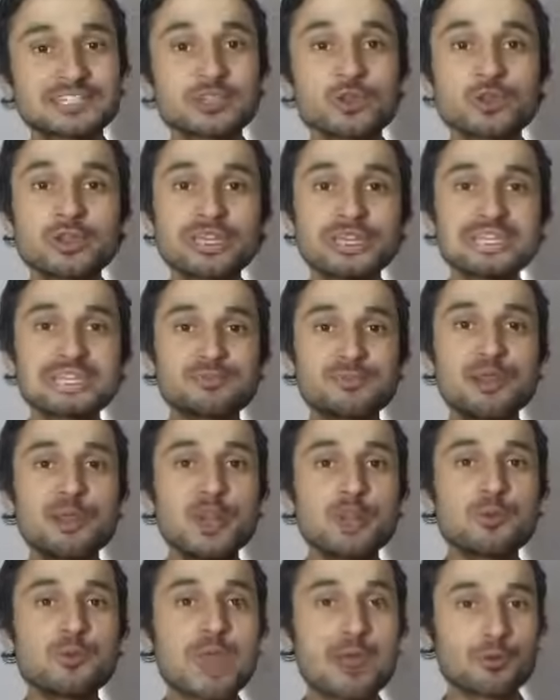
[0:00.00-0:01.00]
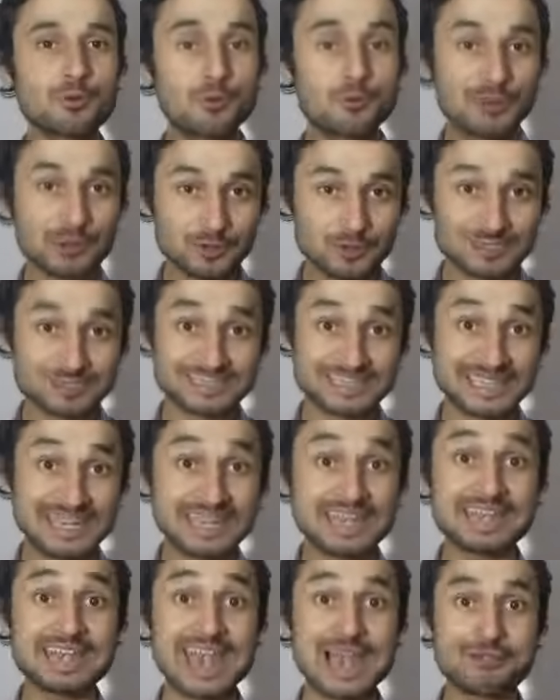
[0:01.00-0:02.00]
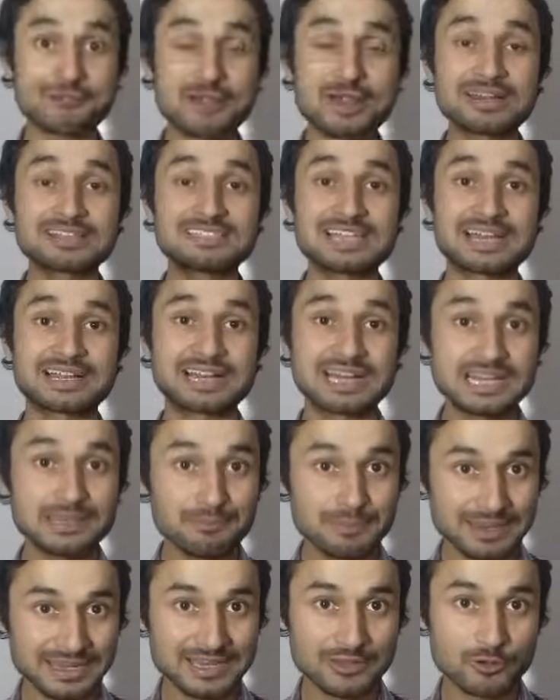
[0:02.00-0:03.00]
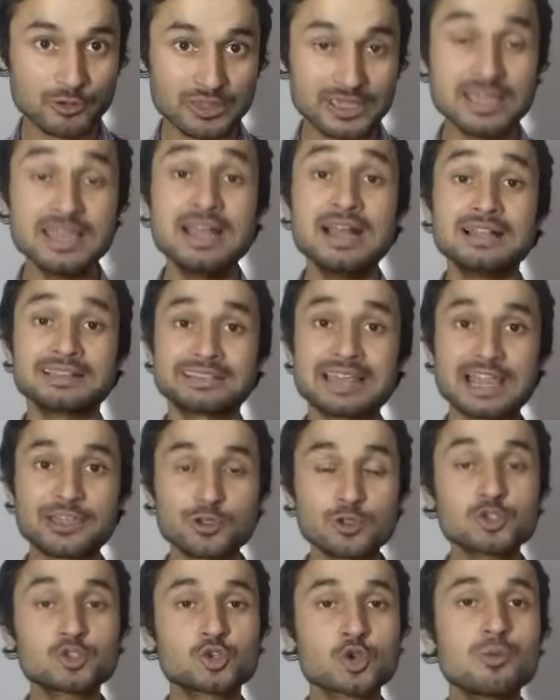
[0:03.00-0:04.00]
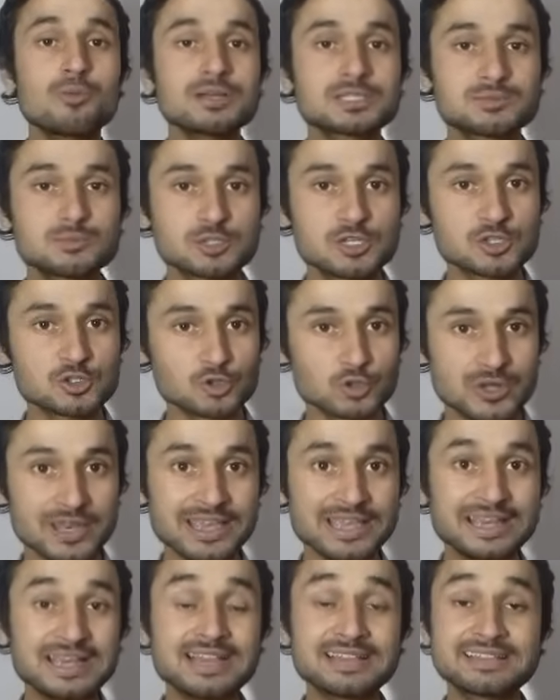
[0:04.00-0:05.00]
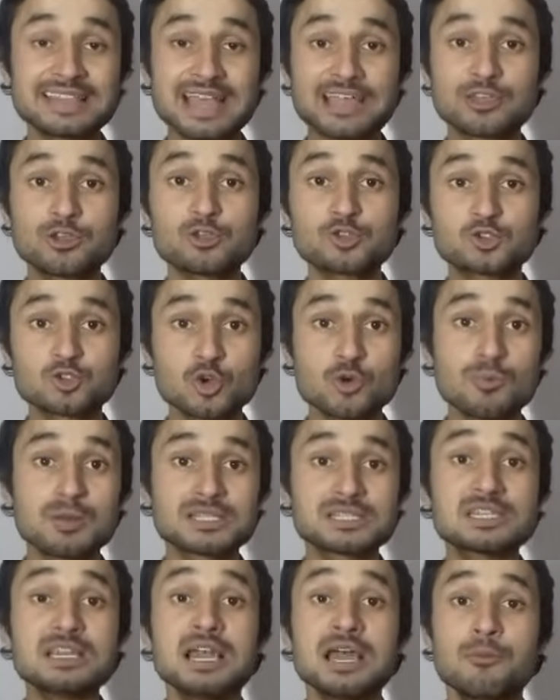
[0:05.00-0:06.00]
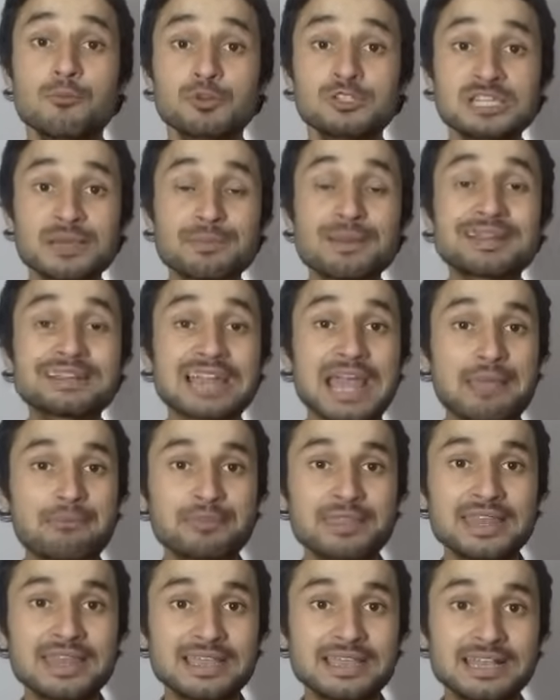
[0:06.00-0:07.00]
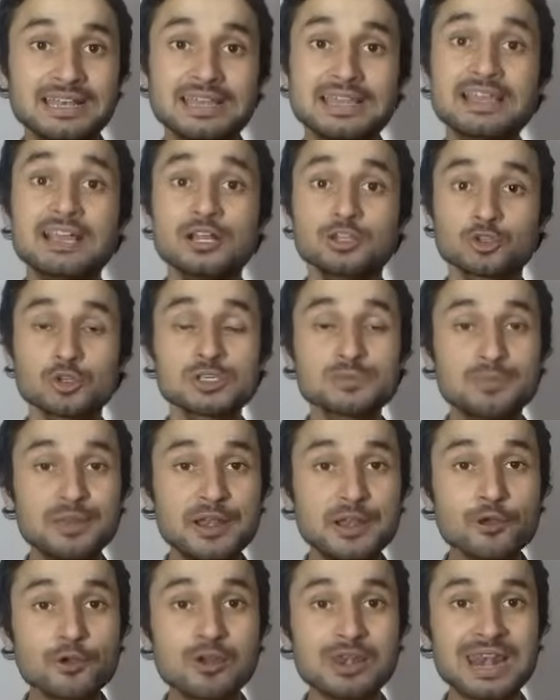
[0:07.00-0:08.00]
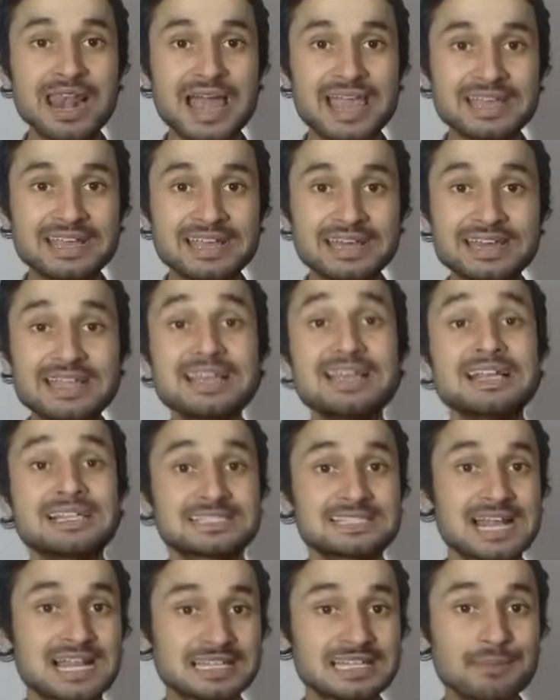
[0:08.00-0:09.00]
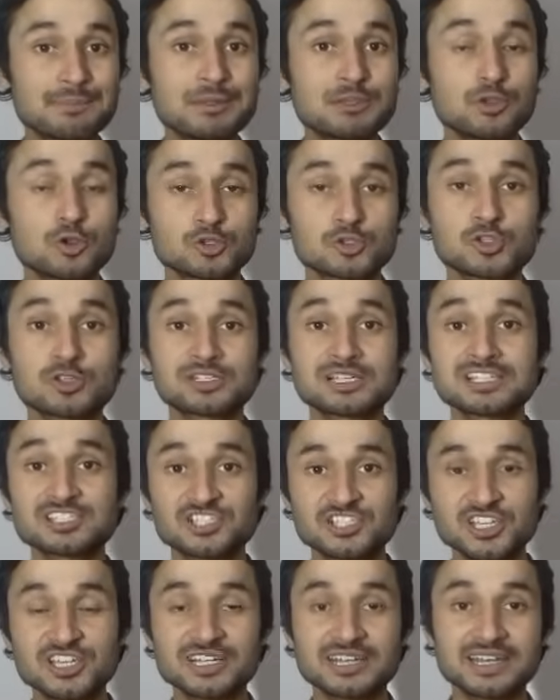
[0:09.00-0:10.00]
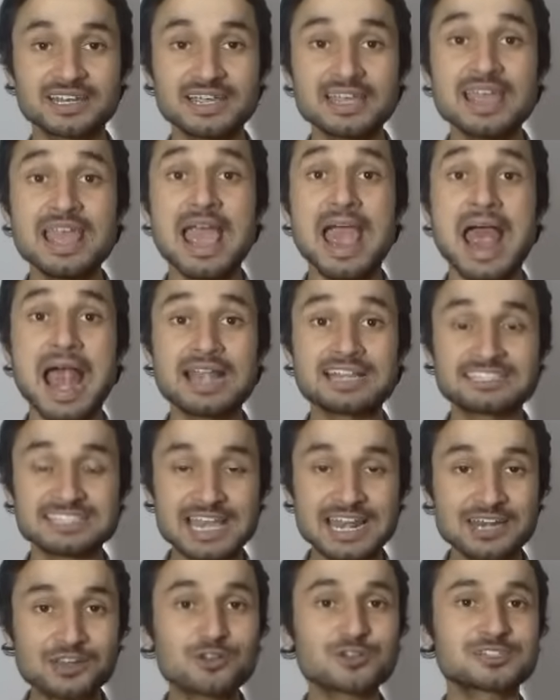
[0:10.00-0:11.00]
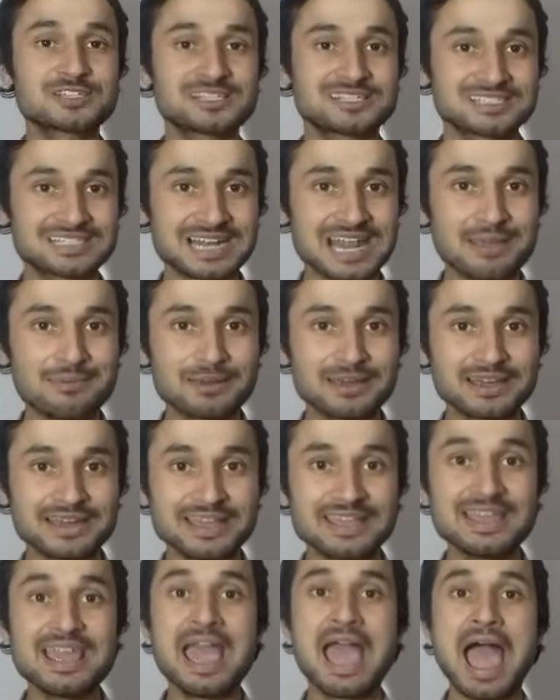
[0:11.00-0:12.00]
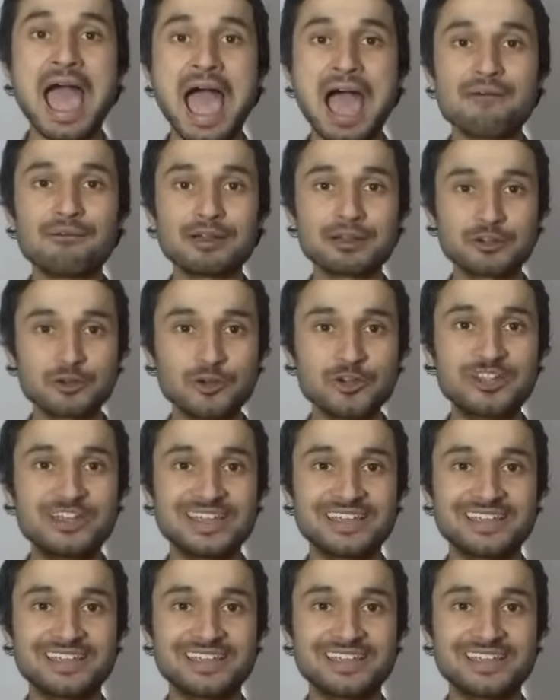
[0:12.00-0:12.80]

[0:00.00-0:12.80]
करता हूँ कि इस वीडियो में आपको बिल्कुल स्टीक एंड एक्यूरेट जानकारी मिली होगी थैंक यू सो मच मुझे सुनने के लिए थैंक यू सो मच मुझे अपना टाइम देने के लिए तो इस वीडियो को लाइक करें साथ ही अपने दोस्तों के साथ शेयर करें एंड चैनल को सब्सक्राइब करें हैव अ गुड